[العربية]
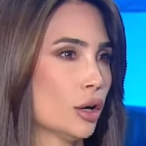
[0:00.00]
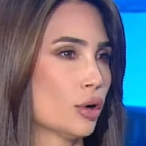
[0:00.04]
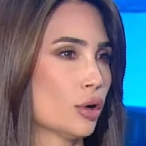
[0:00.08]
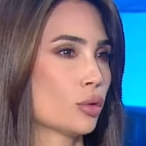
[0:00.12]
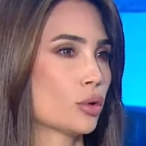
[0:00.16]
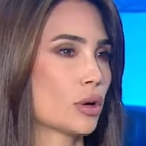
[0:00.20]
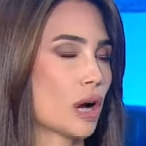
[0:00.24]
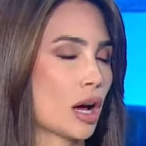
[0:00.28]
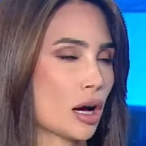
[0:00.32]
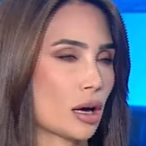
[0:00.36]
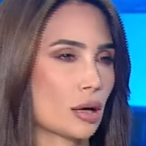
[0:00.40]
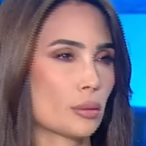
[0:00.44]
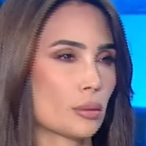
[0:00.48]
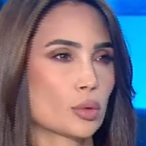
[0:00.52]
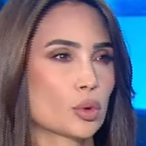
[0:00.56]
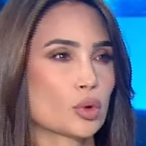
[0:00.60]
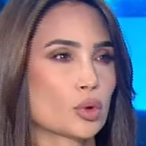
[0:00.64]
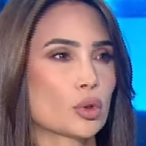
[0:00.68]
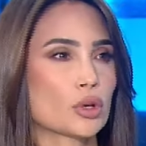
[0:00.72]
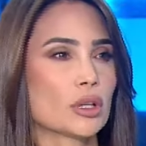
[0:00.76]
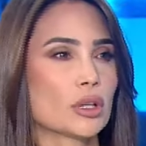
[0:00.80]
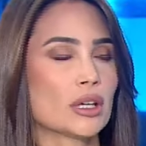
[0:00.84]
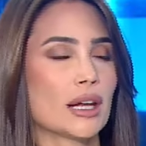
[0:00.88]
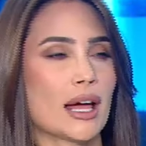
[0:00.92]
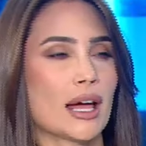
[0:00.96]
ورغم
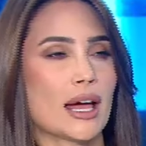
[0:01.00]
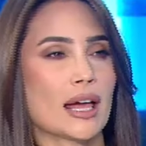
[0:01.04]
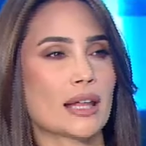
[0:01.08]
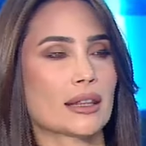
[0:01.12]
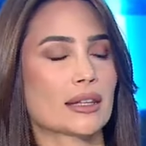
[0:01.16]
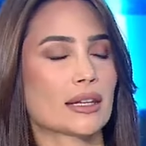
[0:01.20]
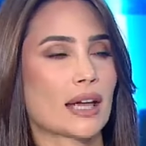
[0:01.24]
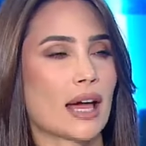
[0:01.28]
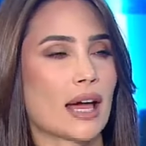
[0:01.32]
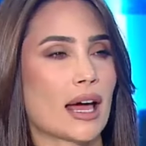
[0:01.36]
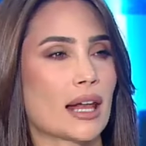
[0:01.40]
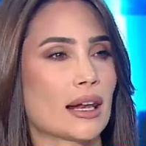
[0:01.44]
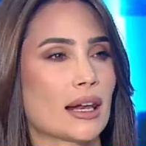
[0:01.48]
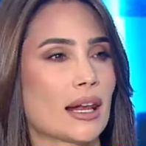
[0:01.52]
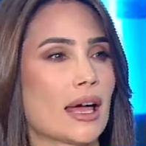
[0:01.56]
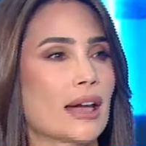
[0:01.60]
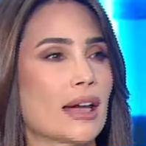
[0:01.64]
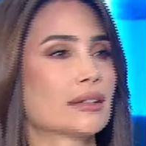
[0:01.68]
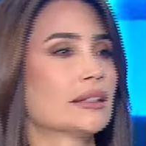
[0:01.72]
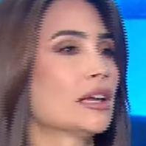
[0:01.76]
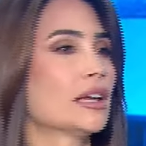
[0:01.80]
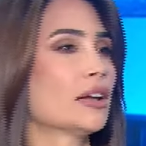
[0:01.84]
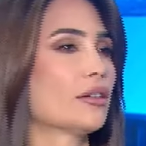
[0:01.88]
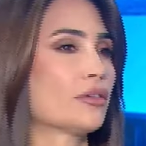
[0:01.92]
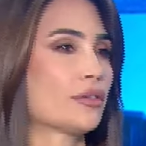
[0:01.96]
كل هذه
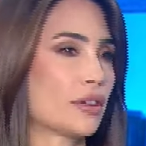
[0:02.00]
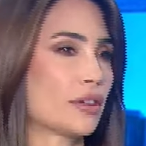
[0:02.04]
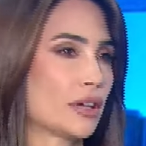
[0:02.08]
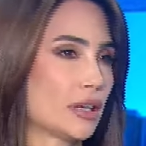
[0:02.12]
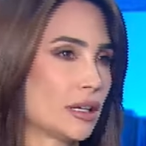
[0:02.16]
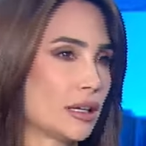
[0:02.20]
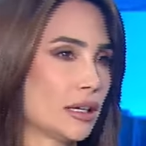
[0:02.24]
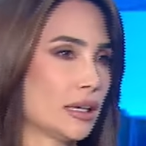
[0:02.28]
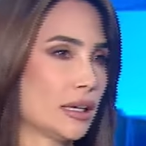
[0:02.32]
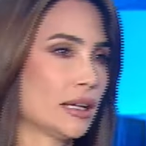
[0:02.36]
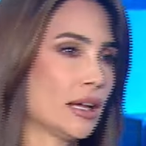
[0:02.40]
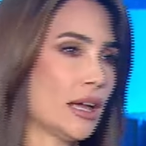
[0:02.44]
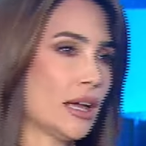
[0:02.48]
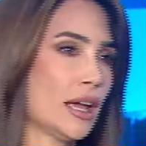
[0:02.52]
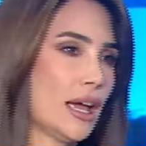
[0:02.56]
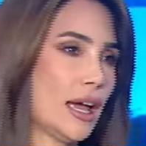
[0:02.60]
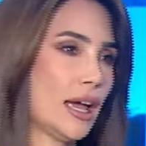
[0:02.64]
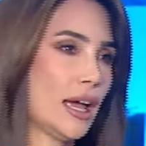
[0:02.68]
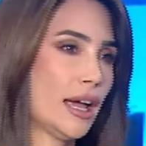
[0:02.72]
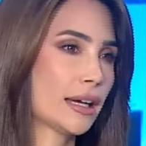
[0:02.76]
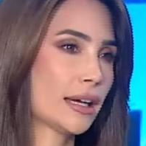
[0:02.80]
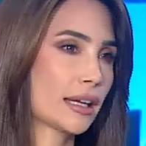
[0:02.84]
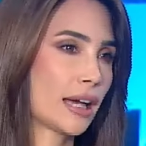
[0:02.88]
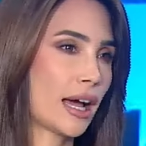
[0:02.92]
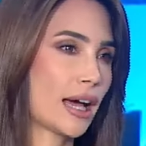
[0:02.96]
الاهداف اللي
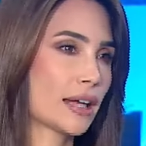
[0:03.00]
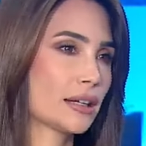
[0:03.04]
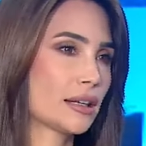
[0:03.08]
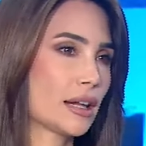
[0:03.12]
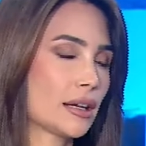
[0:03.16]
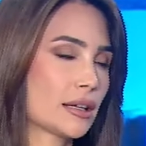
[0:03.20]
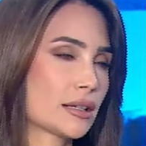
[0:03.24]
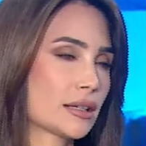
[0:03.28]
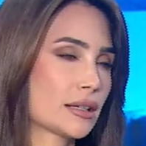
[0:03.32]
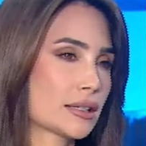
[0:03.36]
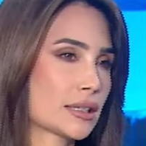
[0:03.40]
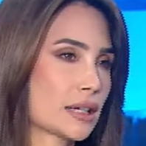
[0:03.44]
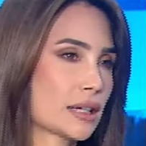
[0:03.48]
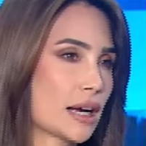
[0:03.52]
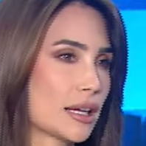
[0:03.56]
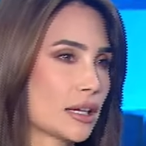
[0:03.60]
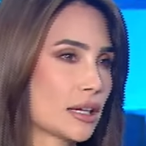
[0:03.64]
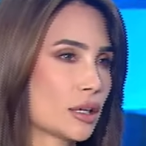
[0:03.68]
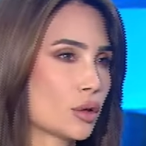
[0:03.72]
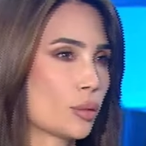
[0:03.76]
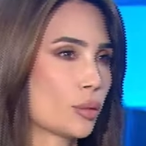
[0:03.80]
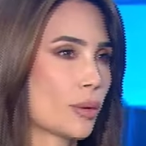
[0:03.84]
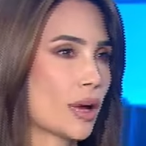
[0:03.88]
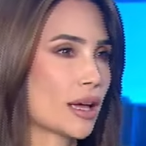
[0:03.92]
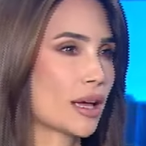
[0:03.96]
حكي عنها
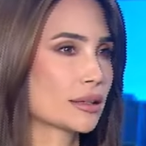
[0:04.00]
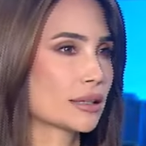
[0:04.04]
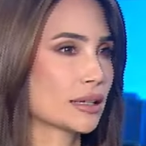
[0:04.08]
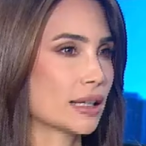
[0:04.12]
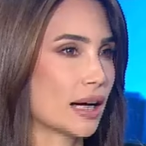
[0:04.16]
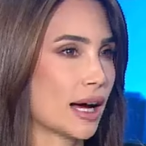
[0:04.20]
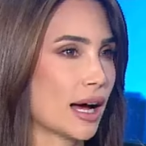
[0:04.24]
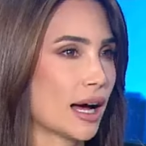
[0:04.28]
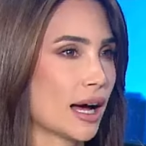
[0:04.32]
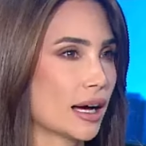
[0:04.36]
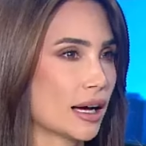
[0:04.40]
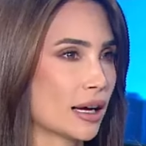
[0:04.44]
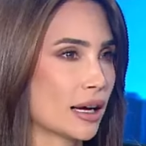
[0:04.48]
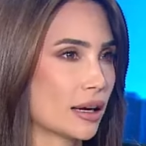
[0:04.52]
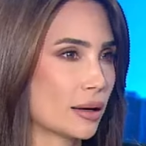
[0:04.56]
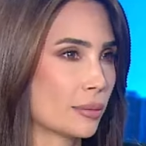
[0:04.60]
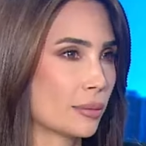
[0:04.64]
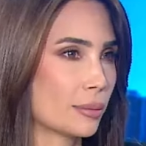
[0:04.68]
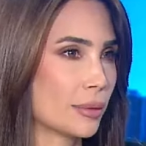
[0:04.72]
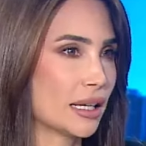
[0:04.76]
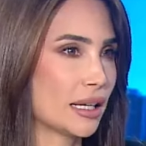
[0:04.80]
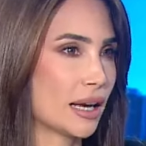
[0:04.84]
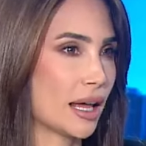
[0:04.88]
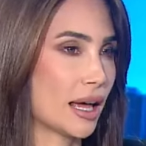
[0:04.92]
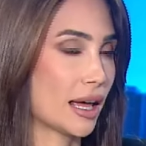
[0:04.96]
الاسرائيلي وما قدر حقق
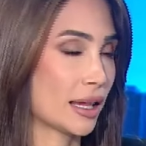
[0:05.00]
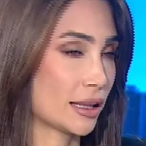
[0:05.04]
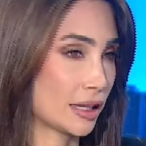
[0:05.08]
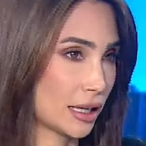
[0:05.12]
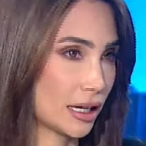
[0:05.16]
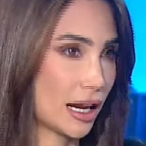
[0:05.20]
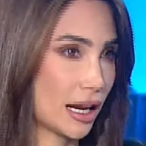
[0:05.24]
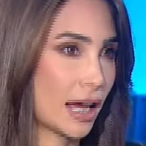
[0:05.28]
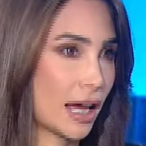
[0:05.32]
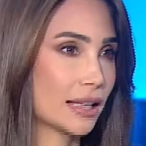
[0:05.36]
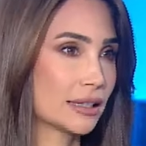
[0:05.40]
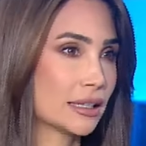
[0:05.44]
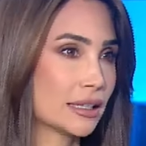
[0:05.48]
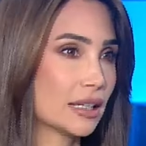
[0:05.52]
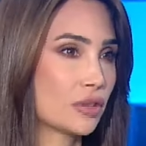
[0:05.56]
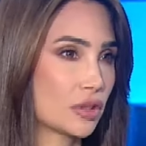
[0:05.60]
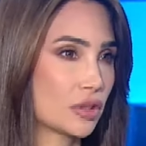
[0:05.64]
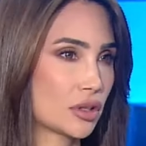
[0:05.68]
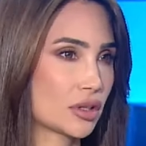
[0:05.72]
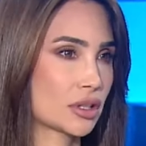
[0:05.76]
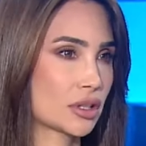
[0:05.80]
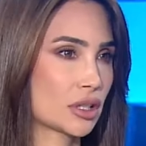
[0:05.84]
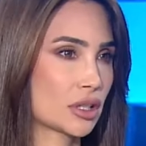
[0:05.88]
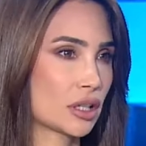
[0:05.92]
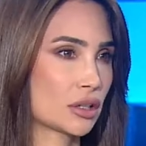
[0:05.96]
منها هذه الاهداف
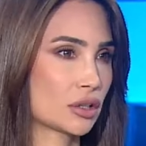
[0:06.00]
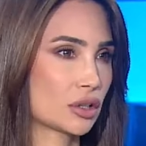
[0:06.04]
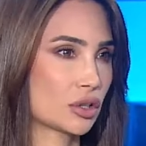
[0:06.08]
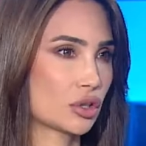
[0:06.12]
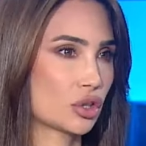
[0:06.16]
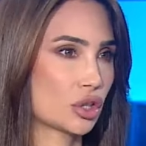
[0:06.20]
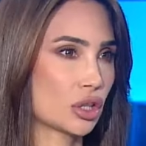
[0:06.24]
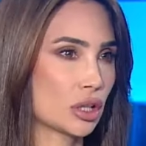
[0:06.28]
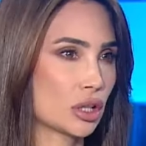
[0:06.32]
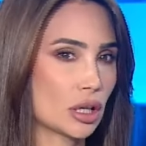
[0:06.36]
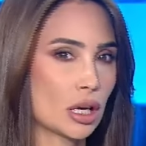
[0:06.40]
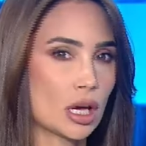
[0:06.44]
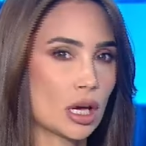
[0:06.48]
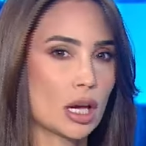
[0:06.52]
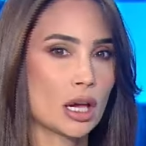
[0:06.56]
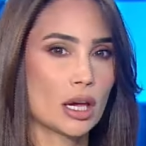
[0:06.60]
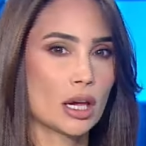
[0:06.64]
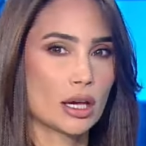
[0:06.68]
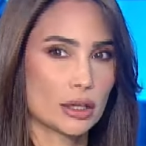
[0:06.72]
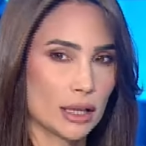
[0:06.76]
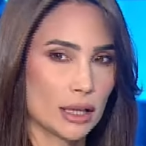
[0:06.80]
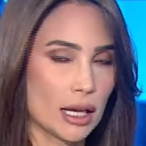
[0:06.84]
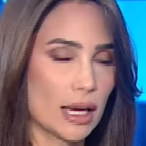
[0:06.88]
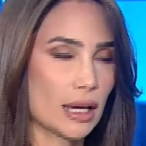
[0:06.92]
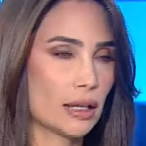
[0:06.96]
الاستراتيجيه
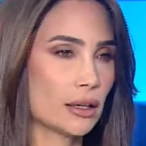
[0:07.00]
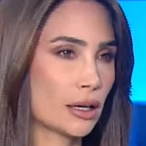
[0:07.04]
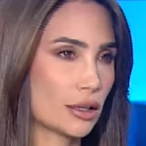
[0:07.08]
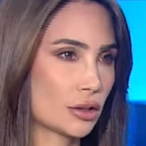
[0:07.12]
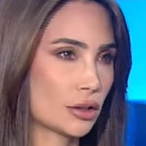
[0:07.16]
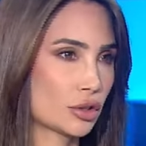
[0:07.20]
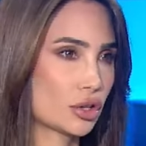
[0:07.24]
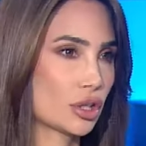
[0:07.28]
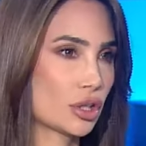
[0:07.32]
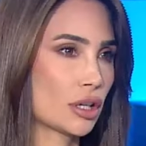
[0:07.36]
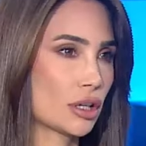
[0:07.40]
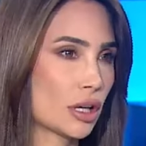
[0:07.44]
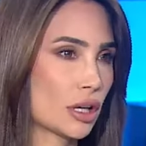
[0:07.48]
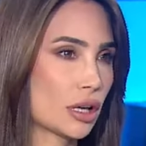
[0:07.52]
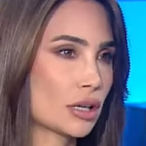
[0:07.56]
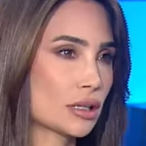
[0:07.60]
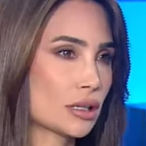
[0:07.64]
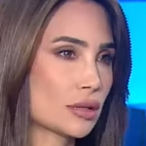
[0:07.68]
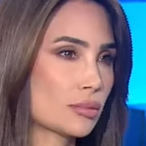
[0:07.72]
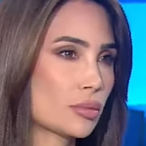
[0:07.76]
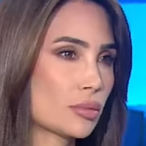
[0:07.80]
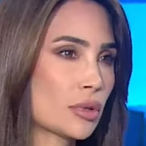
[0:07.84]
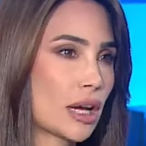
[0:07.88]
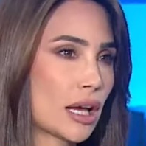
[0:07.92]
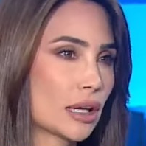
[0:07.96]
نحن رجعنا
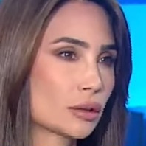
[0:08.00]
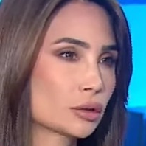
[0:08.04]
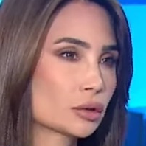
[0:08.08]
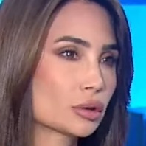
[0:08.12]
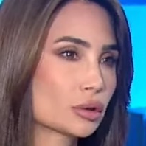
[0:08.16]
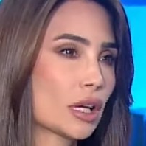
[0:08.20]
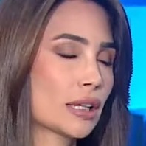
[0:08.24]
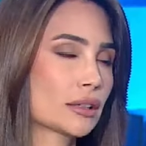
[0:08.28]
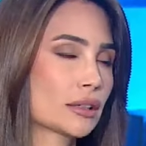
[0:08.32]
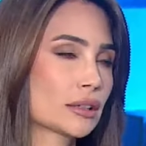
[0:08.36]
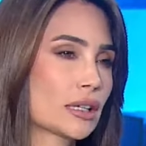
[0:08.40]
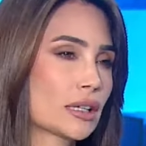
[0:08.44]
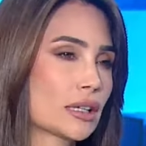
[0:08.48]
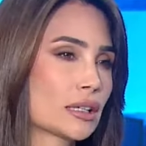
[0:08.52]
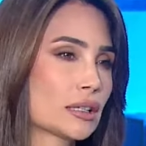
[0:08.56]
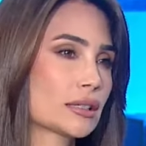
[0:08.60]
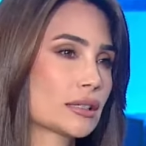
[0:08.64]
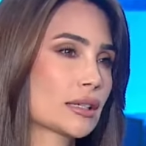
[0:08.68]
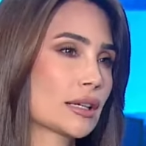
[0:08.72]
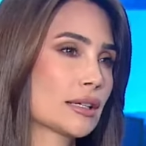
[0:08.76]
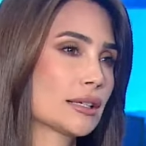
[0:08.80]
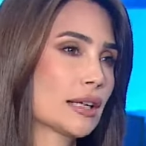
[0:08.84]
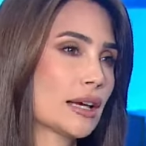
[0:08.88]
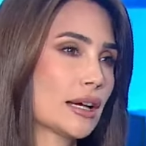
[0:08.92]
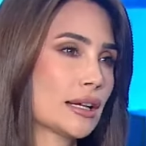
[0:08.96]
غصبا عنكم
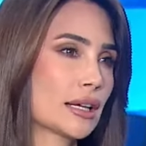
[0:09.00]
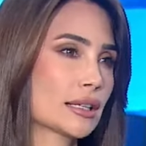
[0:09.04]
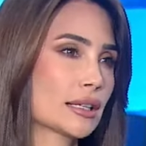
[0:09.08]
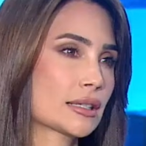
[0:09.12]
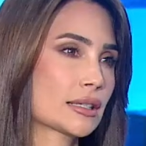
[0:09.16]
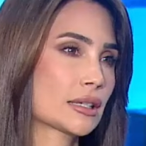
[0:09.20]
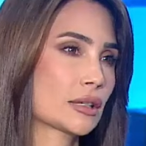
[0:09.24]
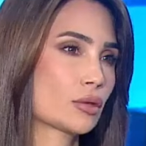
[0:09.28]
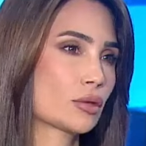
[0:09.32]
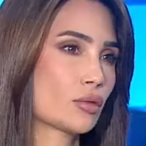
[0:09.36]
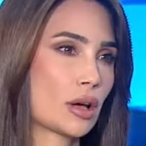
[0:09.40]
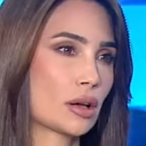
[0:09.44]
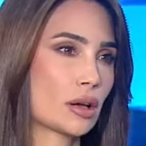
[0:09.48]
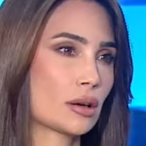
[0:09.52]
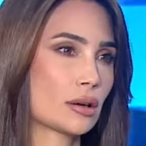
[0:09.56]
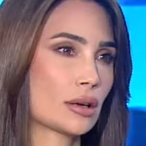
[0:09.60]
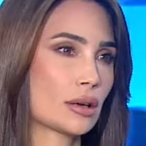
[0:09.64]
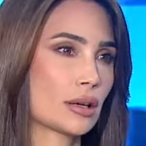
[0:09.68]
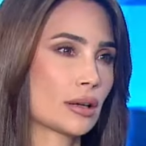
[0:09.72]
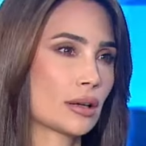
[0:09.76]
حطينا يحيى السنوار